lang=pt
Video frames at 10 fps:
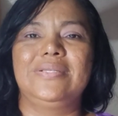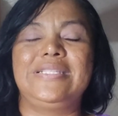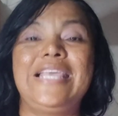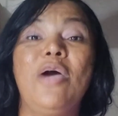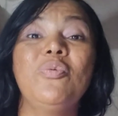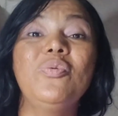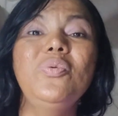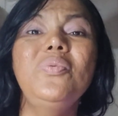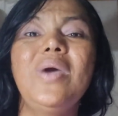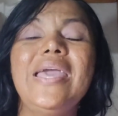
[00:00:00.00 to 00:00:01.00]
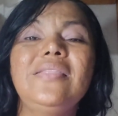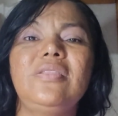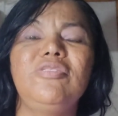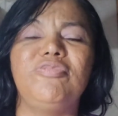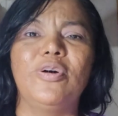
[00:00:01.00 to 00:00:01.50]
Se algum
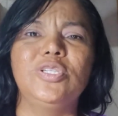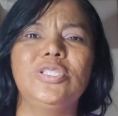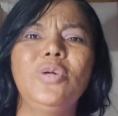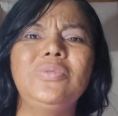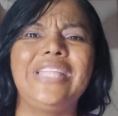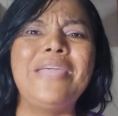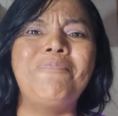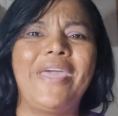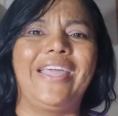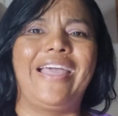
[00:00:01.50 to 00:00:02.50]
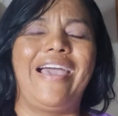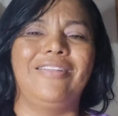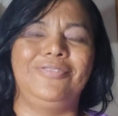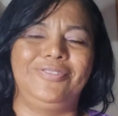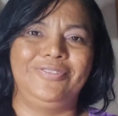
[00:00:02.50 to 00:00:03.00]
entre vós não tem
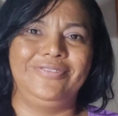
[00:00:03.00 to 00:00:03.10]
pecado,